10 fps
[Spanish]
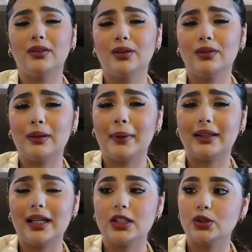no tengo
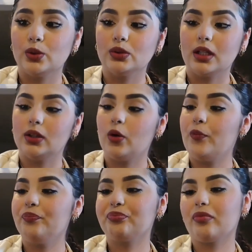tapatía, estoy
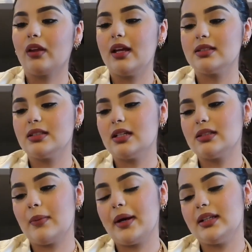usando esta
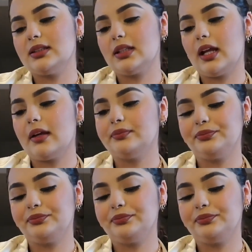salsa marisquera.